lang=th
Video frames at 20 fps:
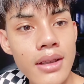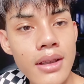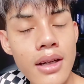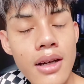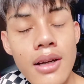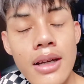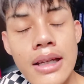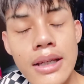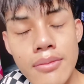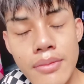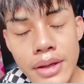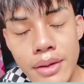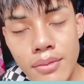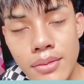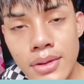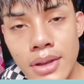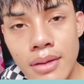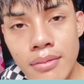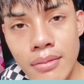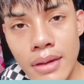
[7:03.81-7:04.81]
ก็เริ่มไม่บ
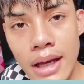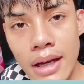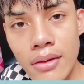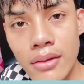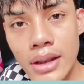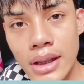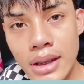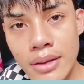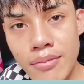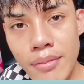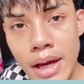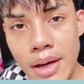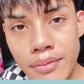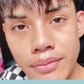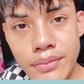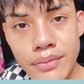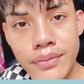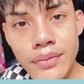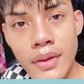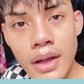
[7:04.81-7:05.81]
วมแล้วเริ่มแบบ
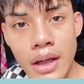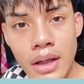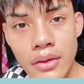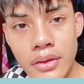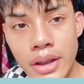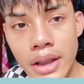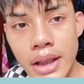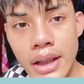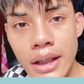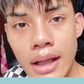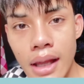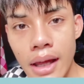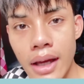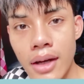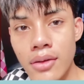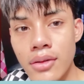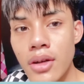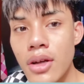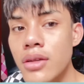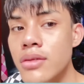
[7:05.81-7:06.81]
เข้าที่แล้ว
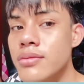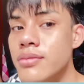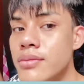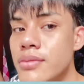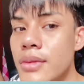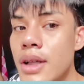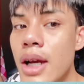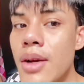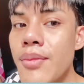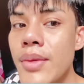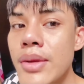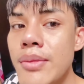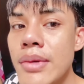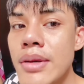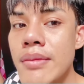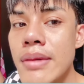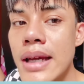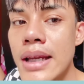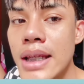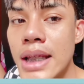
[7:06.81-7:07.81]
เนาะก็เป็นประ
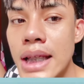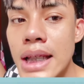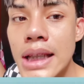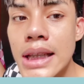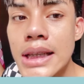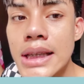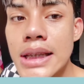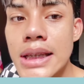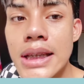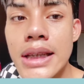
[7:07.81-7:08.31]
มาณนี้เลย